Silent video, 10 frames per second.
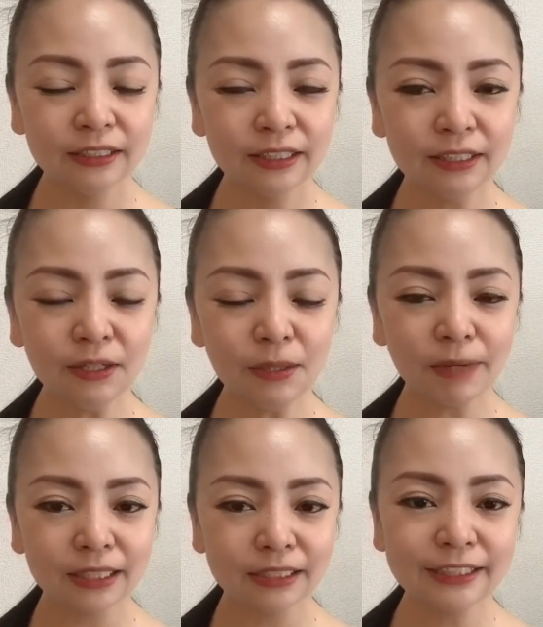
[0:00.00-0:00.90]
例え
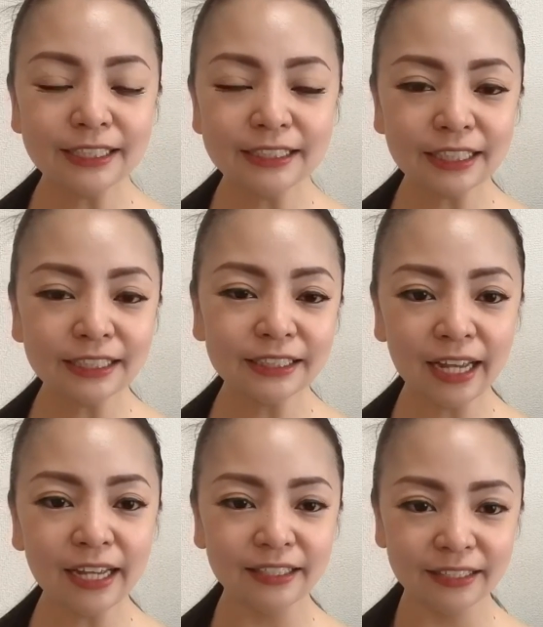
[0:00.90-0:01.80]
ば下ジャージ
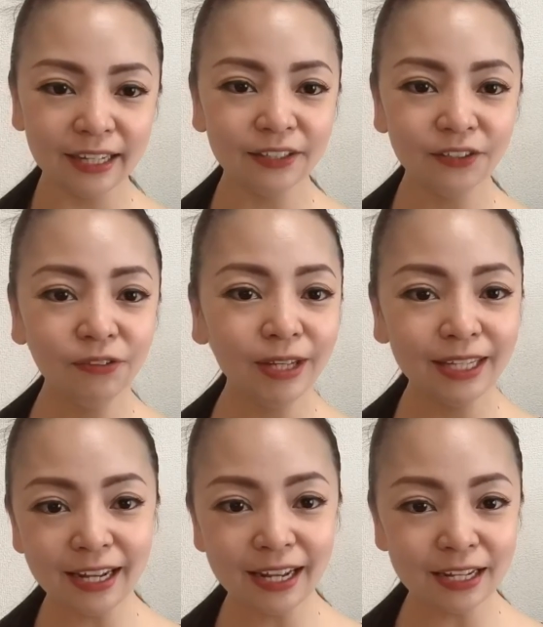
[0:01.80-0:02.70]
履いて上
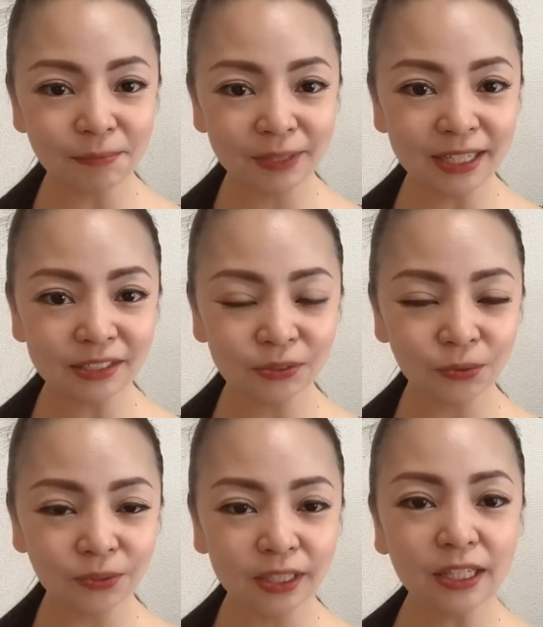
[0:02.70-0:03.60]
綺麗なブラウスを
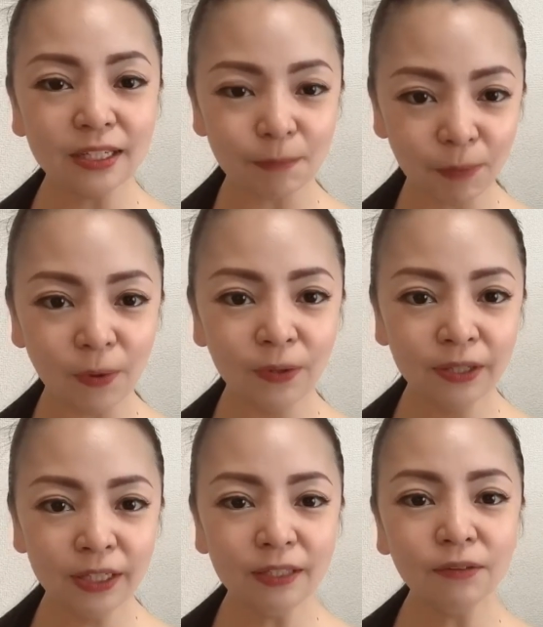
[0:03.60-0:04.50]
着てても
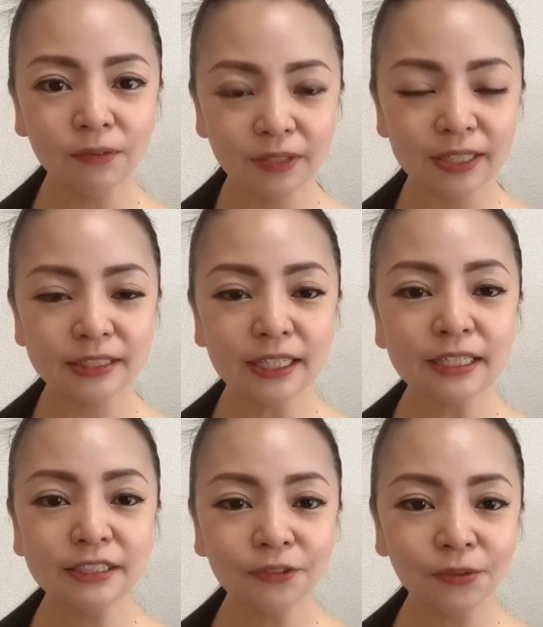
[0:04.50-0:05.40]
人って
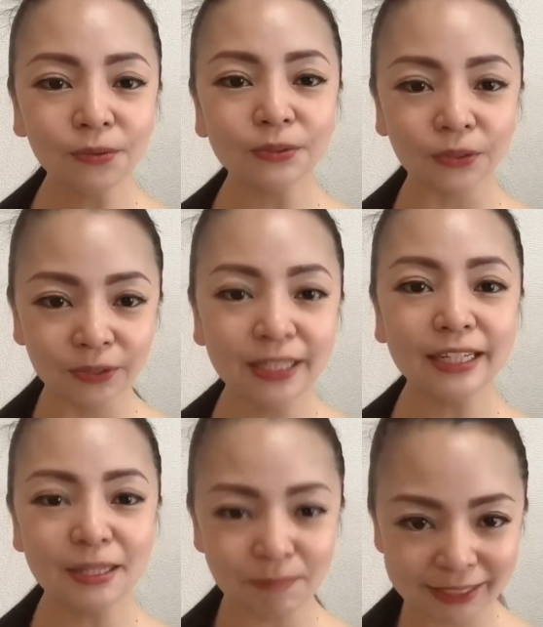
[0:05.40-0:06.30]
ジャージの要素出てき
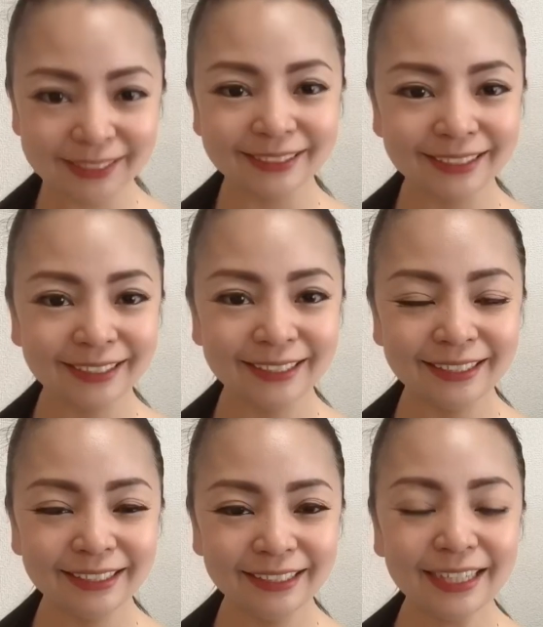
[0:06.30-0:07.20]
ます
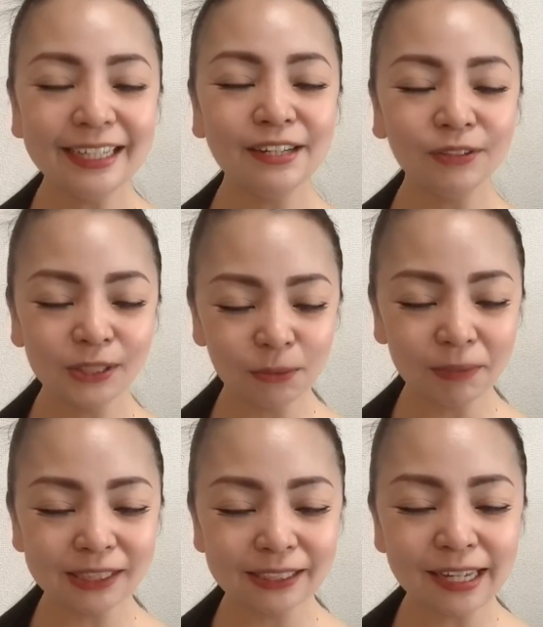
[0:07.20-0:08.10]
だからおすす
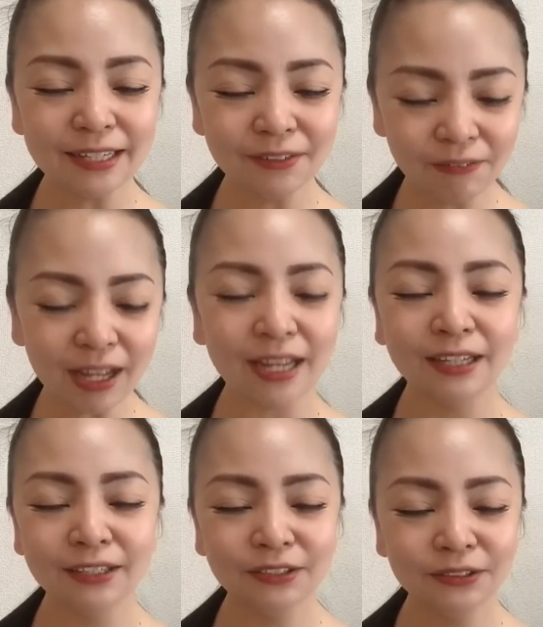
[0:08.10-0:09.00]
めしたいのは、
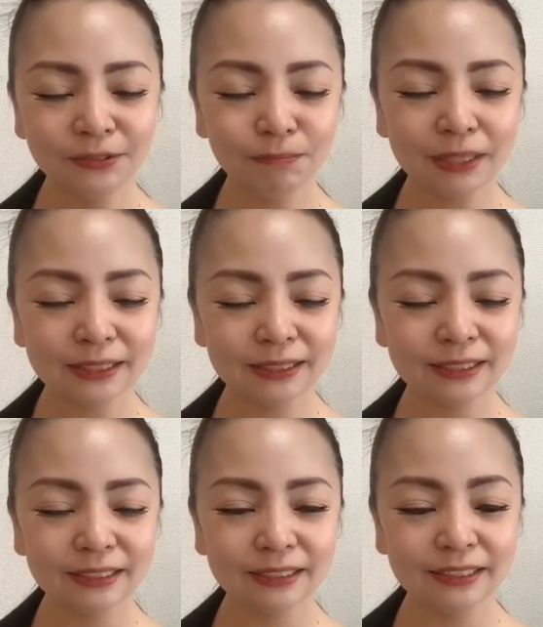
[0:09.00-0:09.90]
ま
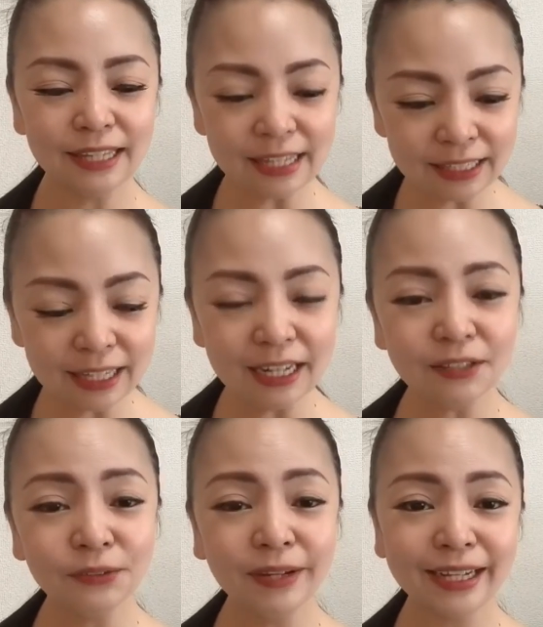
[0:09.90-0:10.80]
あ、できたら
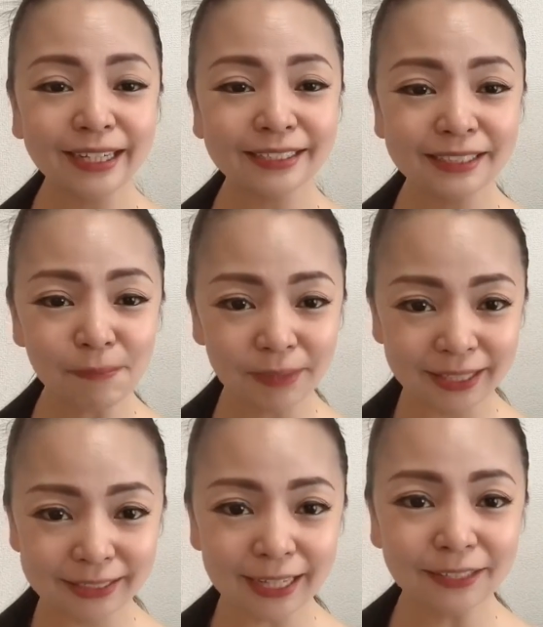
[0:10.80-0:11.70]
上から下ま
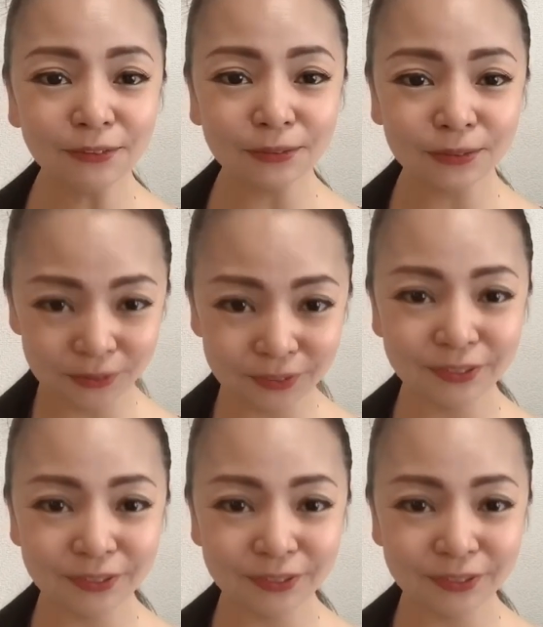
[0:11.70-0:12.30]
でちゃんとする